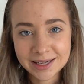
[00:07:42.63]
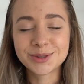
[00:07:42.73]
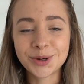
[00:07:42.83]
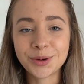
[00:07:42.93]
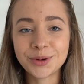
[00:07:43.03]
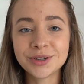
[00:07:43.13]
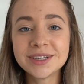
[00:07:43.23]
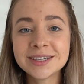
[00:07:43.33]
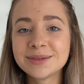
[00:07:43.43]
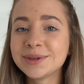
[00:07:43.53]
Also scheut euch
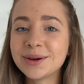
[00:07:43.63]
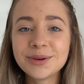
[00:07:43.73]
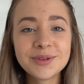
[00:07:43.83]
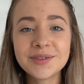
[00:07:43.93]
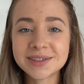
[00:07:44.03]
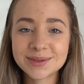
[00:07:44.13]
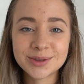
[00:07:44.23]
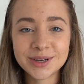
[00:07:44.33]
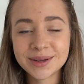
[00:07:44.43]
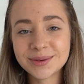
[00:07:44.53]
nicht, mir da irgendwie was zu
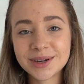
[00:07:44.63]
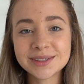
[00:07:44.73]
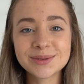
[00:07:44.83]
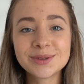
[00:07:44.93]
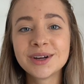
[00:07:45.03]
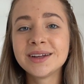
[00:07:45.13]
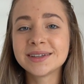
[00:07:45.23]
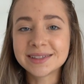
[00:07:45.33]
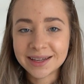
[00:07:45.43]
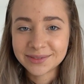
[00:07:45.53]
schicken oder so.
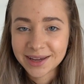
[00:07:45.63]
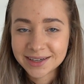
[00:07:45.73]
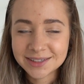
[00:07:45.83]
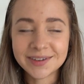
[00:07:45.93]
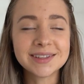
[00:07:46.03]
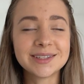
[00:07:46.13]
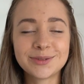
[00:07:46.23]
Das nervt keinesfalls.